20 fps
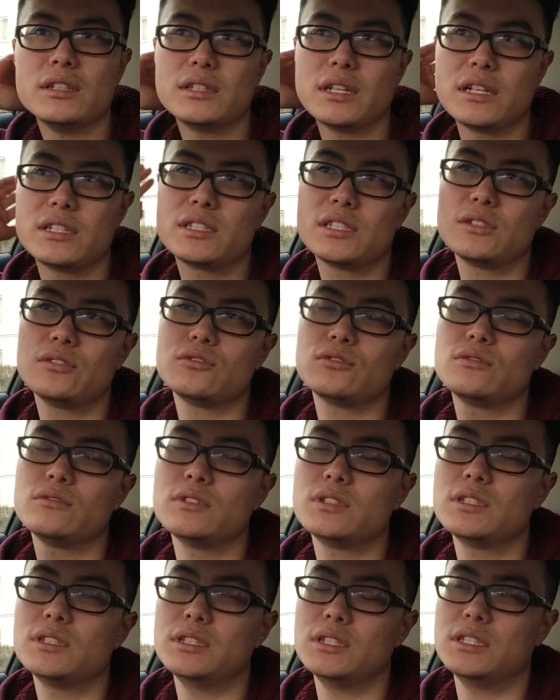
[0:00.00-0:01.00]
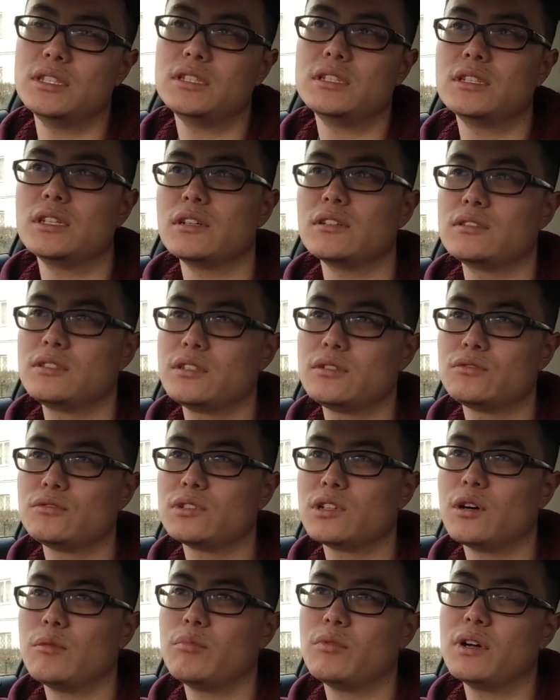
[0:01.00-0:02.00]
但是如果你能进入
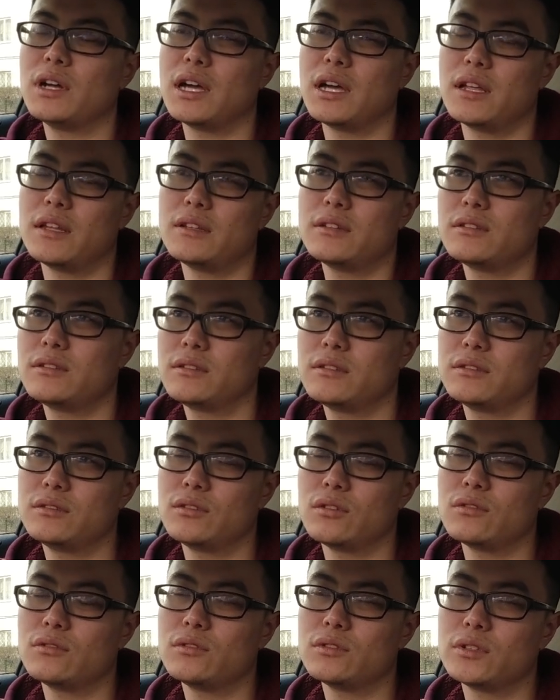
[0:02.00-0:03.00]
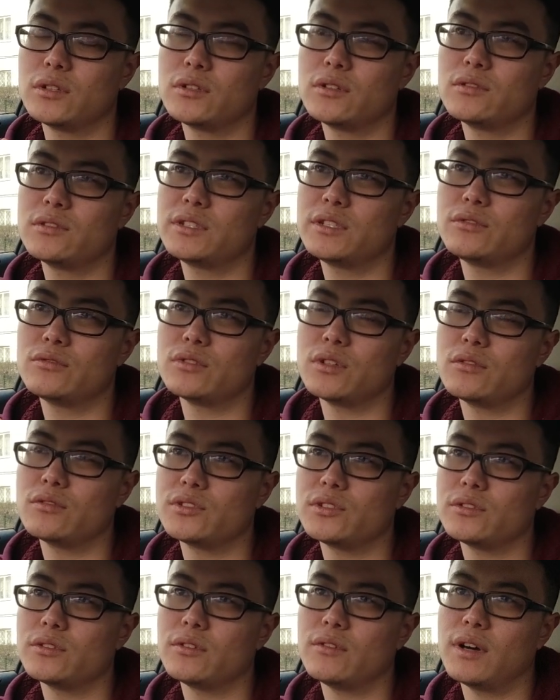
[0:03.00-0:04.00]
到波兰，通过东欧进入欧
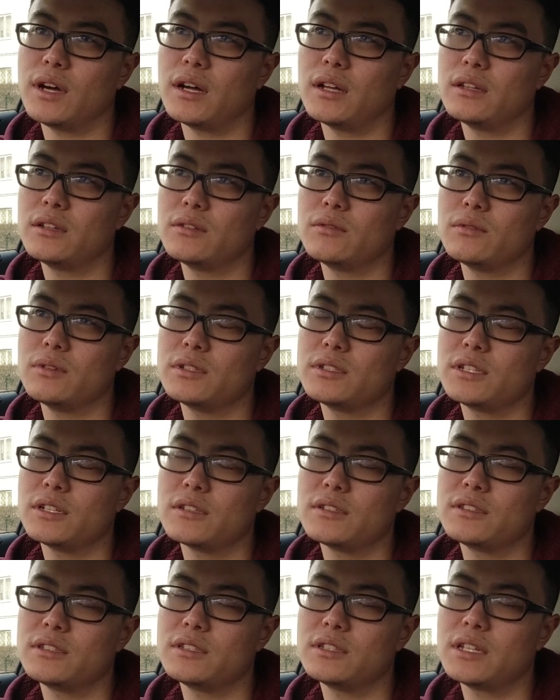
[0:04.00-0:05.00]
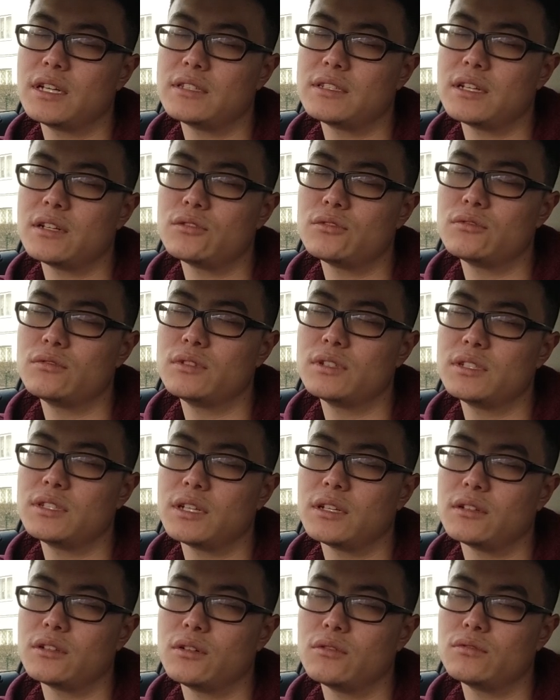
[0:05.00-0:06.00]
洲的话，那我相信大家如果
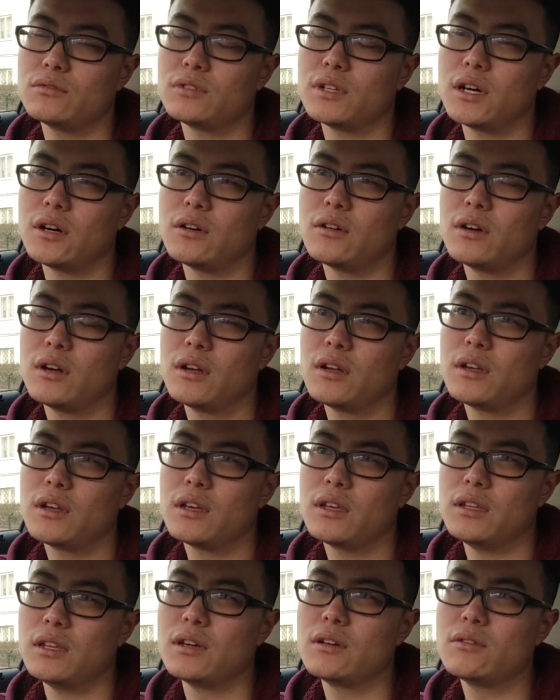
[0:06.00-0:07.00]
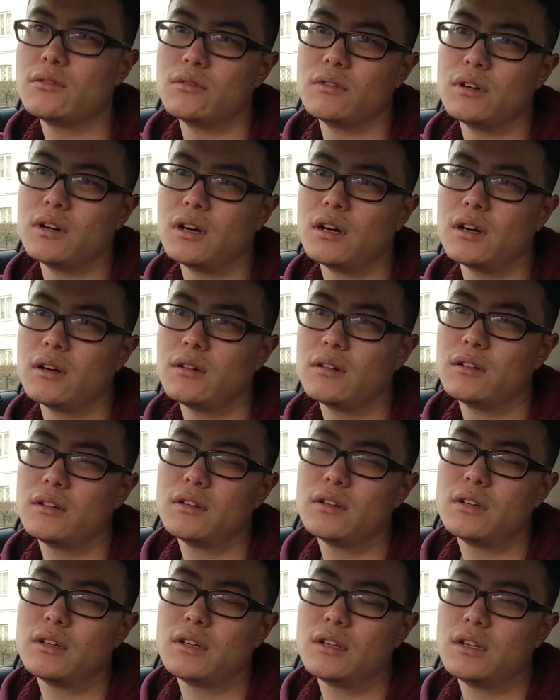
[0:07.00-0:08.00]
想偷渡到英国。
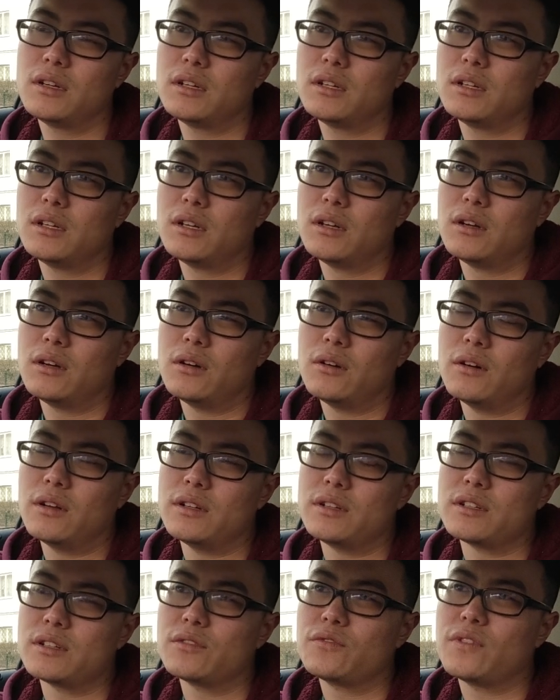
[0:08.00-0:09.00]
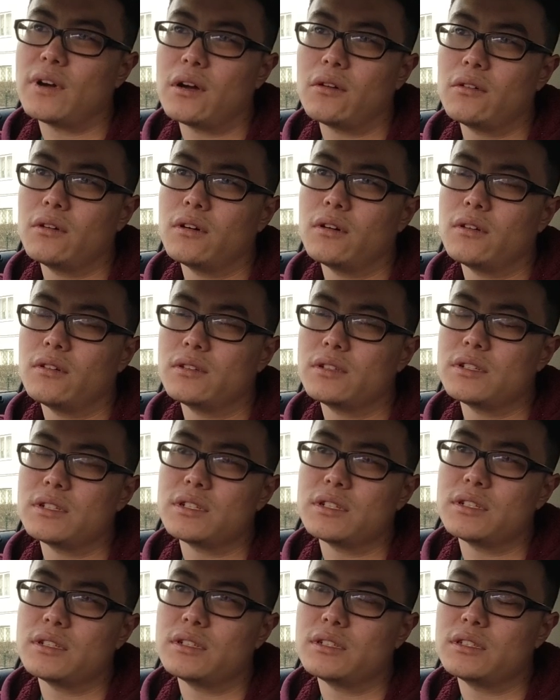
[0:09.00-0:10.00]
或者是法国，或者
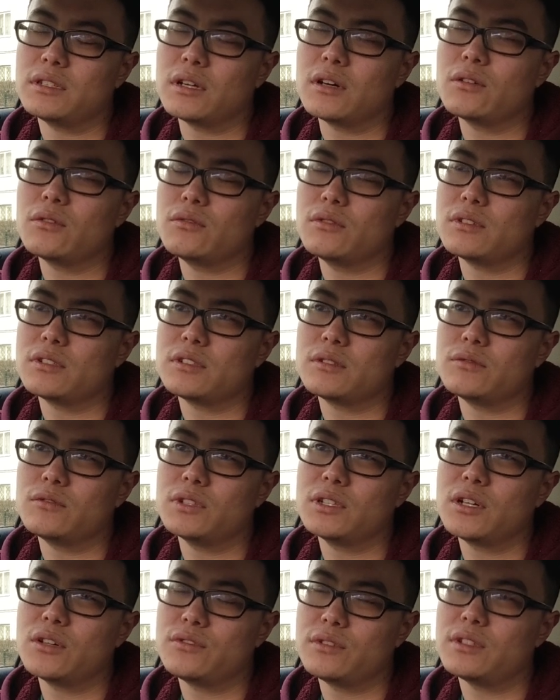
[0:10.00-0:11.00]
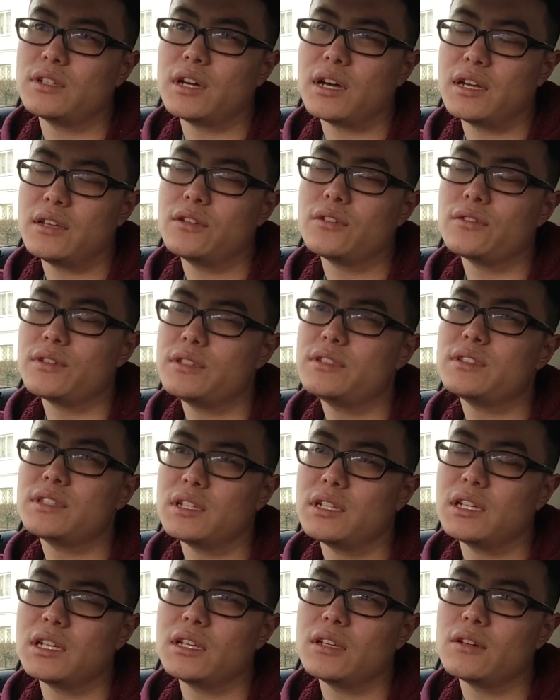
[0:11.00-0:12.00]
是德国，是我倒觉得还有一
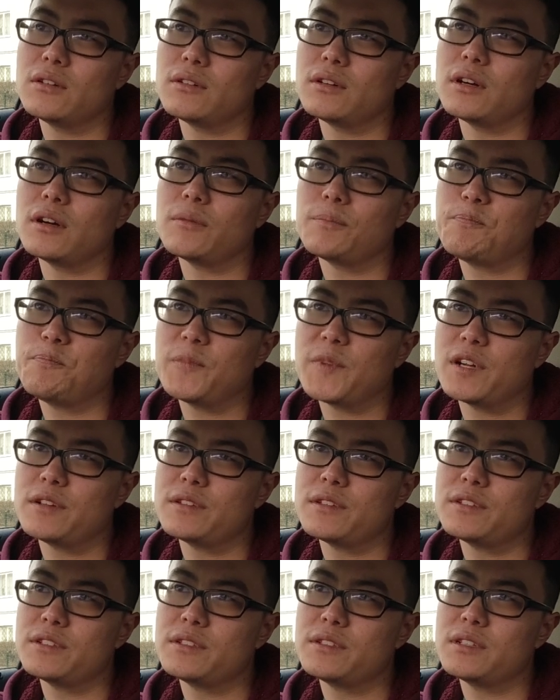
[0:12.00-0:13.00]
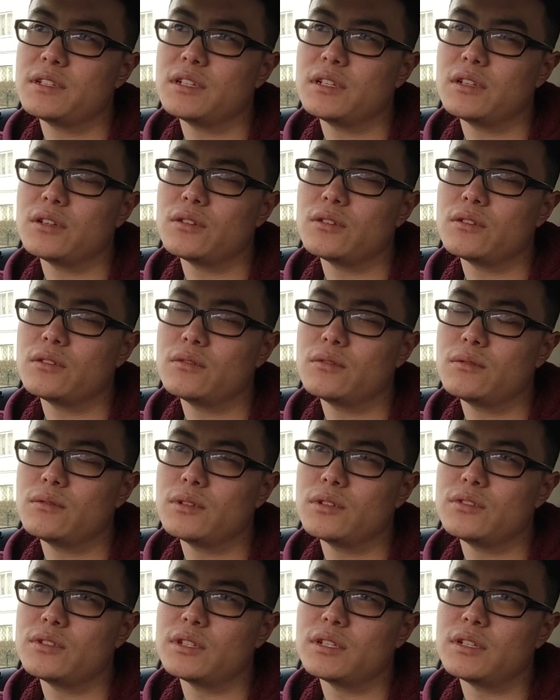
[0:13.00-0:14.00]
些理由哈，而且这些理由
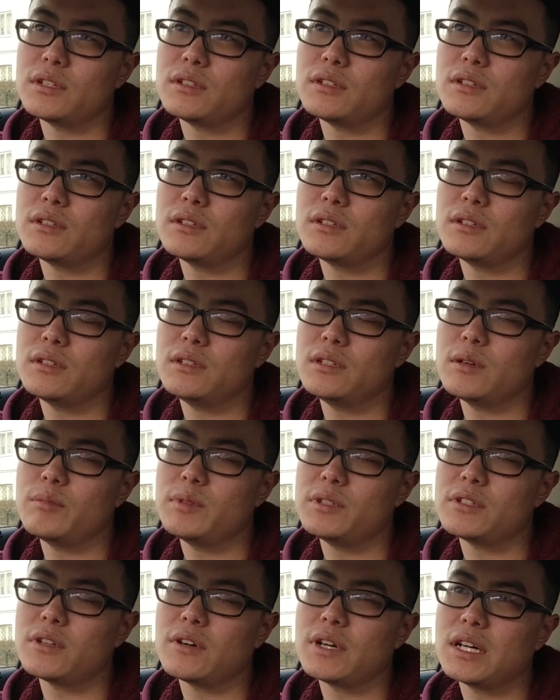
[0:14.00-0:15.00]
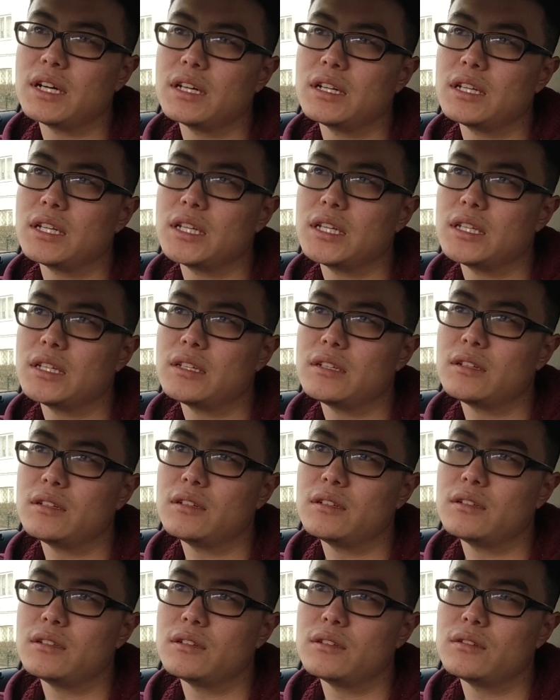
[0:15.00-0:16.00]
我觉得也比较合理。
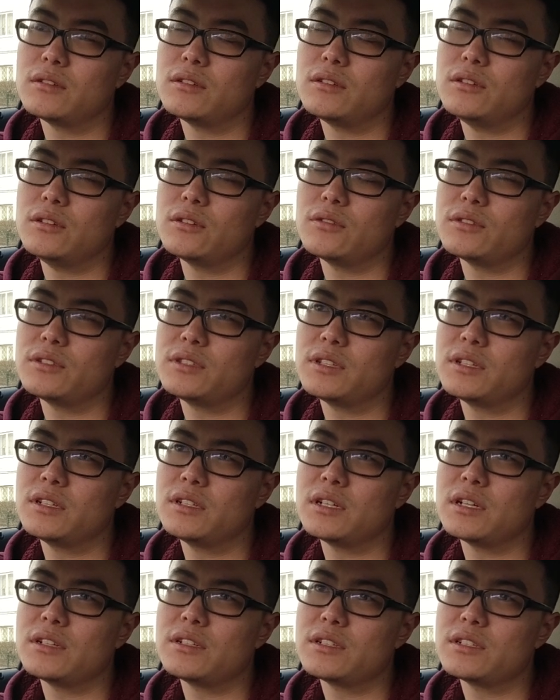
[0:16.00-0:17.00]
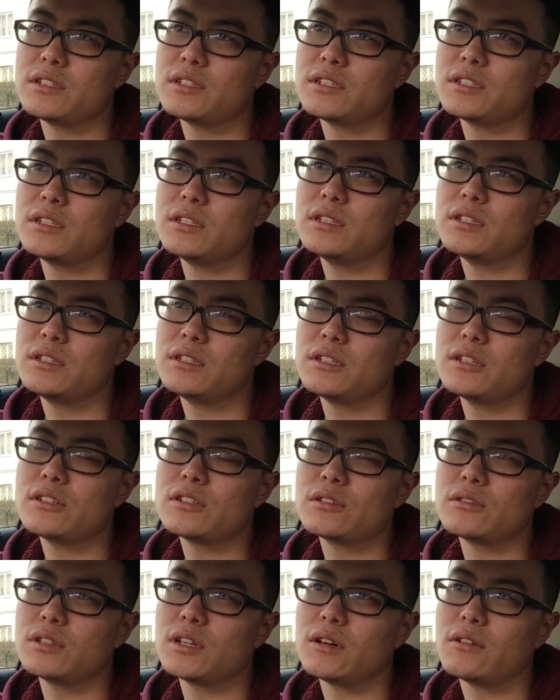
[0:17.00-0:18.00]
那有些人是真的
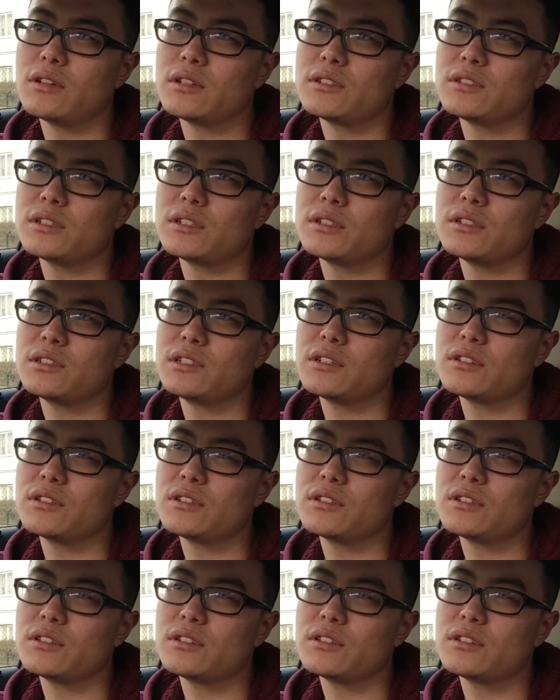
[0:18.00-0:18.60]
受到了这个